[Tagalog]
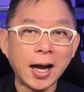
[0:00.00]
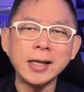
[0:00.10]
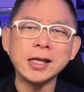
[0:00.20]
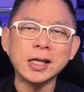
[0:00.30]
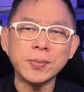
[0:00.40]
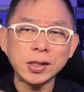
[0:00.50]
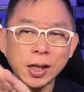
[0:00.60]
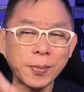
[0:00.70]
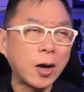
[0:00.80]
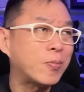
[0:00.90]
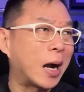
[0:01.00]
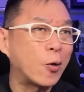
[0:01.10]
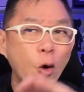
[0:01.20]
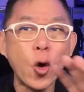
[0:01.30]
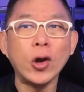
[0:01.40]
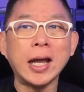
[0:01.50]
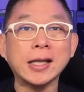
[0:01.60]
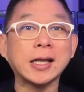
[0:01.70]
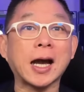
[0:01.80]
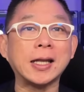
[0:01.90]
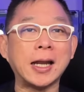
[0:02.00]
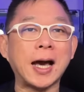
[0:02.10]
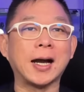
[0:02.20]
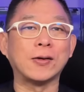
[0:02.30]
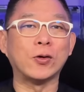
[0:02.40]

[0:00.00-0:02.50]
Kahit di ka na magtrabaho, mangongolekta ka na lang.